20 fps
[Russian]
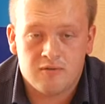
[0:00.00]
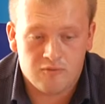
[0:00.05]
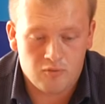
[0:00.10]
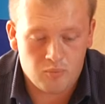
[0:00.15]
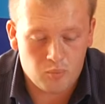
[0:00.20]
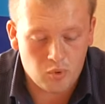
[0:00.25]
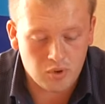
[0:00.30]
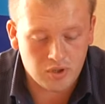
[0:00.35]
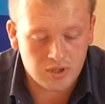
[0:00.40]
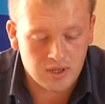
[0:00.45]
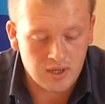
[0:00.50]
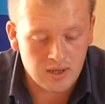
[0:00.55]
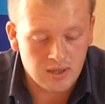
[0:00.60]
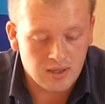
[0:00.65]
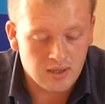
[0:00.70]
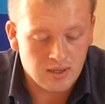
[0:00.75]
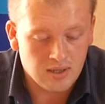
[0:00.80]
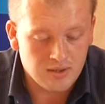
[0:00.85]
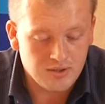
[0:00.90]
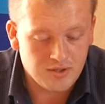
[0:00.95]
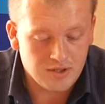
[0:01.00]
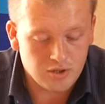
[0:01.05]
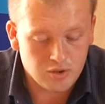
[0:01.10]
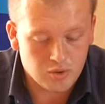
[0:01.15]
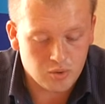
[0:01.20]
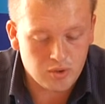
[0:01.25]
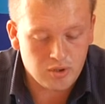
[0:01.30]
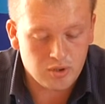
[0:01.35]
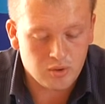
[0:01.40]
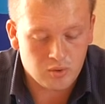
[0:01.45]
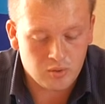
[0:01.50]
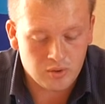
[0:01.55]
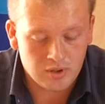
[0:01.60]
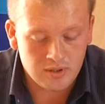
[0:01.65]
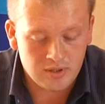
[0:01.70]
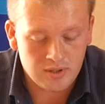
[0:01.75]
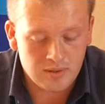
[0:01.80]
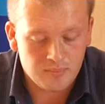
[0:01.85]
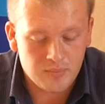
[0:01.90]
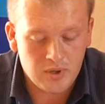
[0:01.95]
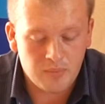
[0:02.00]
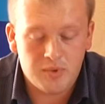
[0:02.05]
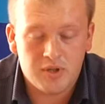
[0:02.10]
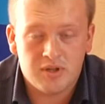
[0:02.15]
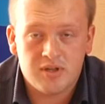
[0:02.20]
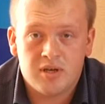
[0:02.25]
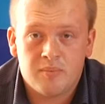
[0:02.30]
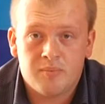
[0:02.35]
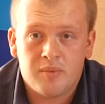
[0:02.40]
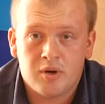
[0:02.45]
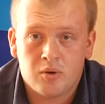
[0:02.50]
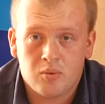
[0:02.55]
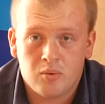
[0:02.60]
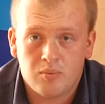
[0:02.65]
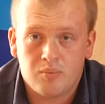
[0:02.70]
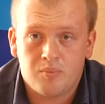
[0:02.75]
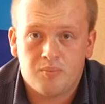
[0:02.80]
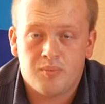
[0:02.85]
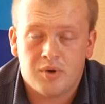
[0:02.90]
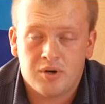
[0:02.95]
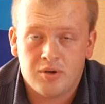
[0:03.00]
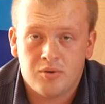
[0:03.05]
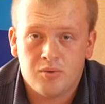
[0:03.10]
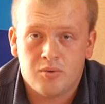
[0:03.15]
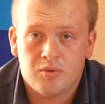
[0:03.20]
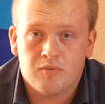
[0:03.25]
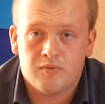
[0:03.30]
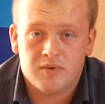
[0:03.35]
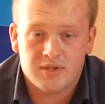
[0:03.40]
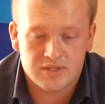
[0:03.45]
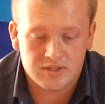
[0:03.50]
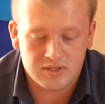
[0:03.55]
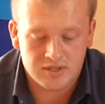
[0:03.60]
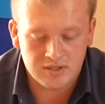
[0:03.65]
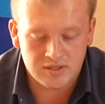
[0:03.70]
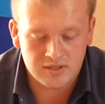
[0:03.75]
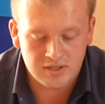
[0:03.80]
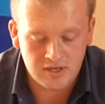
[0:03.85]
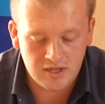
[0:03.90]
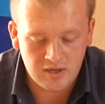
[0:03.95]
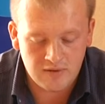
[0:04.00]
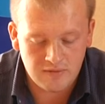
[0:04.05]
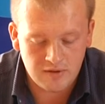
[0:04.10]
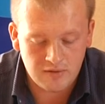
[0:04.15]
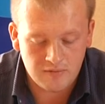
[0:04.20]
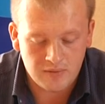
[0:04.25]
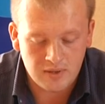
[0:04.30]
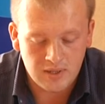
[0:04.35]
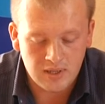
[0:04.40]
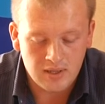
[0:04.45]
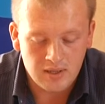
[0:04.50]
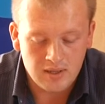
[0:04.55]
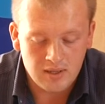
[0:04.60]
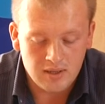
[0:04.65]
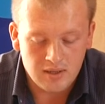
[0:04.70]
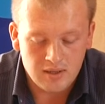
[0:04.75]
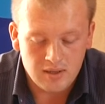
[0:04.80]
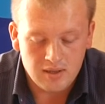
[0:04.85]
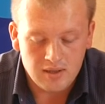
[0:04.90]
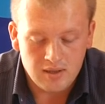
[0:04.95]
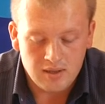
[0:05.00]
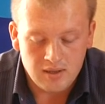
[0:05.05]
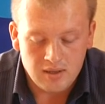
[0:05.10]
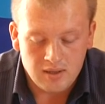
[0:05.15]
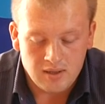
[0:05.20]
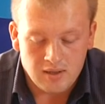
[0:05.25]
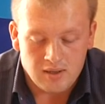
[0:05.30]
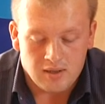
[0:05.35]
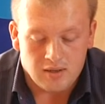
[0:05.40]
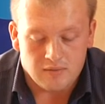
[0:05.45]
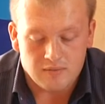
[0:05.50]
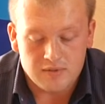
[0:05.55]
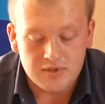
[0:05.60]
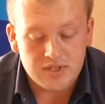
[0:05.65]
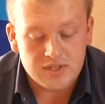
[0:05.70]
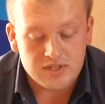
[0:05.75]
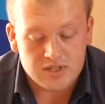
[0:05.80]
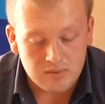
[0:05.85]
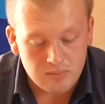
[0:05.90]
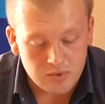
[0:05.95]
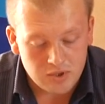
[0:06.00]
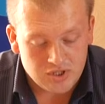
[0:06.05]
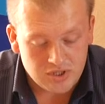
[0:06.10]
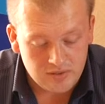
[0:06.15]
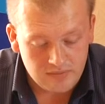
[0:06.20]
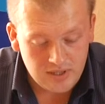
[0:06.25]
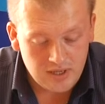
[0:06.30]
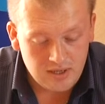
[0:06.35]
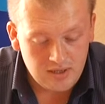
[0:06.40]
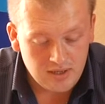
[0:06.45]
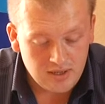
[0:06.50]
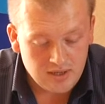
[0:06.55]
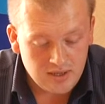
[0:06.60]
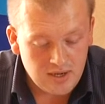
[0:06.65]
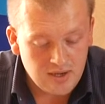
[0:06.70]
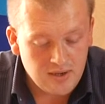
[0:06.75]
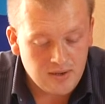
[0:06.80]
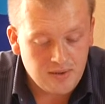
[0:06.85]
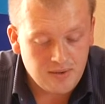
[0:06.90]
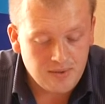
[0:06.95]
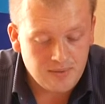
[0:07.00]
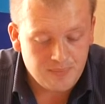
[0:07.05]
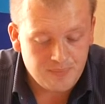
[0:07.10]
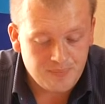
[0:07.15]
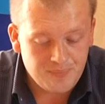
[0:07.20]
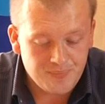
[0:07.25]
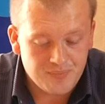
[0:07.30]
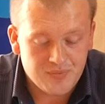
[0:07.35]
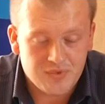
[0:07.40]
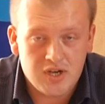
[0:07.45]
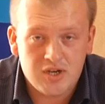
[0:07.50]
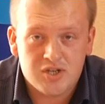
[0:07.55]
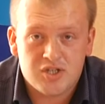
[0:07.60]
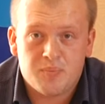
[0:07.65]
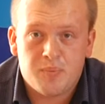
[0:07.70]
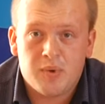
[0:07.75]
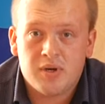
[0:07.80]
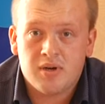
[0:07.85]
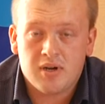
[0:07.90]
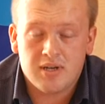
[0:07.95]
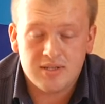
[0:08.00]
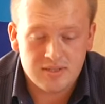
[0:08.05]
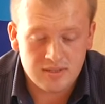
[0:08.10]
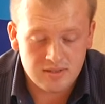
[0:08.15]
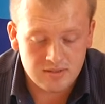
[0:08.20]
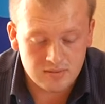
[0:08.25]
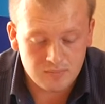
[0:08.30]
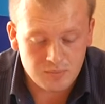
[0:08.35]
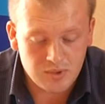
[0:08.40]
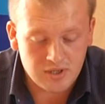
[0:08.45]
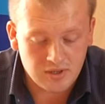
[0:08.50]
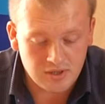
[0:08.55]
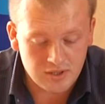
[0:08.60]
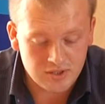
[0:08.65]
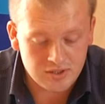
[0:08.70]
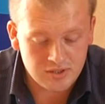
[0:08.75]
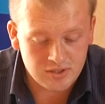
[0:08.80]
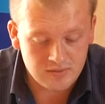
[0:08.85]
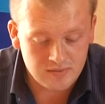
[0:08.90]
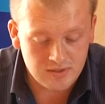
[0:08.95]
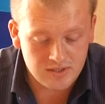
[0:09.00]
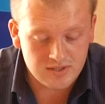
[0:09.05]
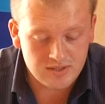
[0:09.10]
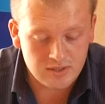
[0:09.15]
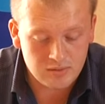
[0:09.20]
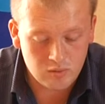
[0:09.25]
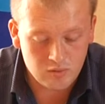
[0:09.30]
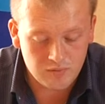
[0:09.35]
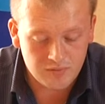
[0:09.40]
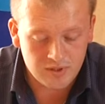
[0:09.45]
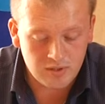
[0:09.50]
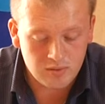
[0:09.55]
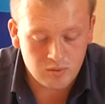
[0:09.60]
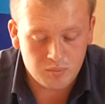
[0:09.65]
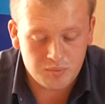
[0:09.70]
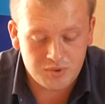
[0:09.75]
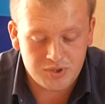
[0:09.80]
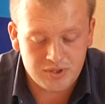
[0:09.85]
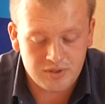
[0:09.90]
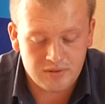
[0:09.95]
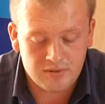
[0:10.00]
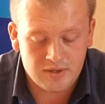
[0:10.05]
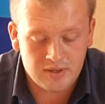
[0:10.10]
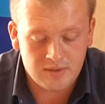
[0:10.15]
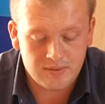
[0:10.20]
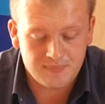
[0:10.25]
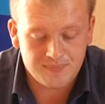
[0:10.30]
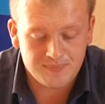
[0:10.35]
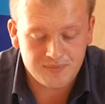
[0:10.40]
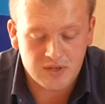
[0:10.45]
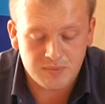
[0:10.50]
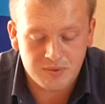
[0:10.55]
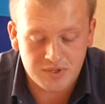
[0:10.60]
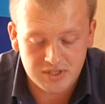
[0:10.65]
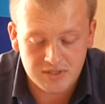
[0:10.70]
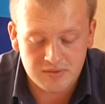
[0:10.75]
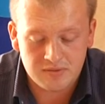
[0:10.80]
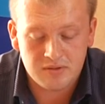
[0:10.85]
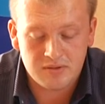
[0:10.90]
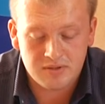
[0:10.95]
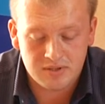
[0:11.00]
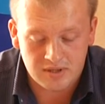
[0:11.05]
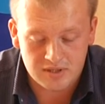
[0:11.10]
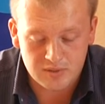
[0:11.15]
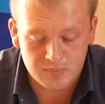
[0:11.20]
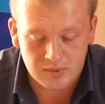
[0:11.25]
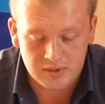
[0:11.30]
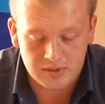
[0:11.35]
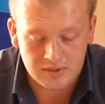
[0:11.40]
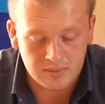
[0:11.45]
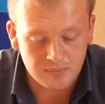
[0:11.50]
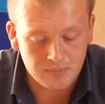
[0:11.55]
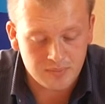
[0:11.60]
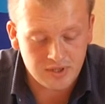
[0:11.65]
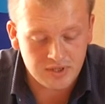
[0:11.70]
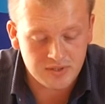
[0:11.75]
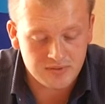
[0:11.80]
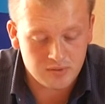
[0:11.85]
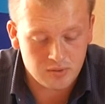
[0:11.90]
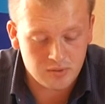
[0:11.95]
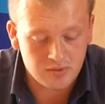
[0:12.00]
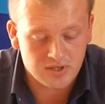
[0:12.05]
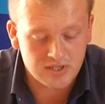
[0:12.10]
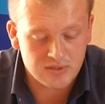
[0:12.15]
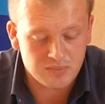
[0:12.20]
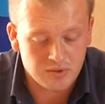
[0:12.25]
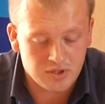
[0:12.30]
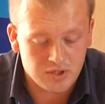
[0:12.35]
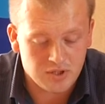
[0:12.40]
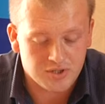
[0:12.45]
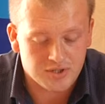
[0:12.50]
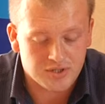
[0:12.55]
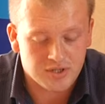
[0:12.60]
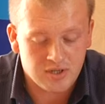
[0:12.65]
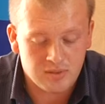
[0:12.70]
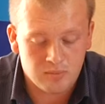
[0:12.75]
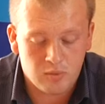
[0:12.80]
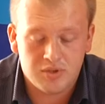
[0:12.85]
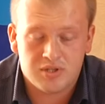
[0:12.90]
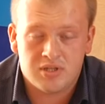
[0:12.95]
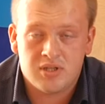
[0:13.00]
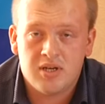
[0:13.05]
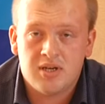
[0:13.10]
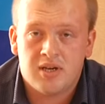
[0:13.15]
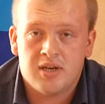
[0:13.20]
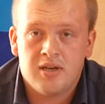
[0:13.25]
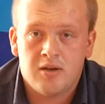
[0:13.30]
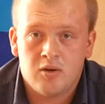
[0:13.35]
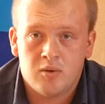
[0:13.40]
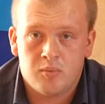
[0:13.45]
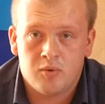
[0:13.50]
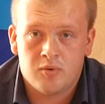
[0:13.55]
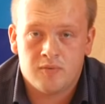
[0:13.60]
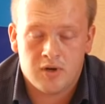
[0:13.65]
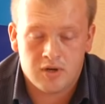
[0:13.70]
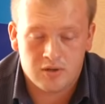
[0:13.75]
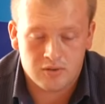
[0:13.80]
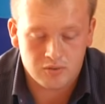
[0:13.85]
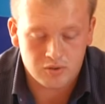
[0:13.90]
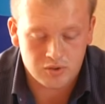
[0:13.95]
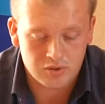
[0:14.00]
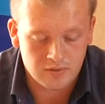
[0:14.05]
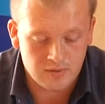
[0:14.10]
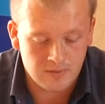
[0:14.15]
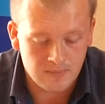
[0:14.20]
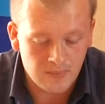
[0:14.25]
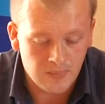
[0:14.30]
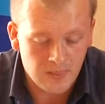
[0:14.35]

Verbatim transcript: в уборке территории города, побелке бордюр, высадке деревьев, высадке можжевельника, также покрасны, покрашены две остановки общего, общественного транспорта. Произведен косметический ремонт знака «Я люблю Вахрушева».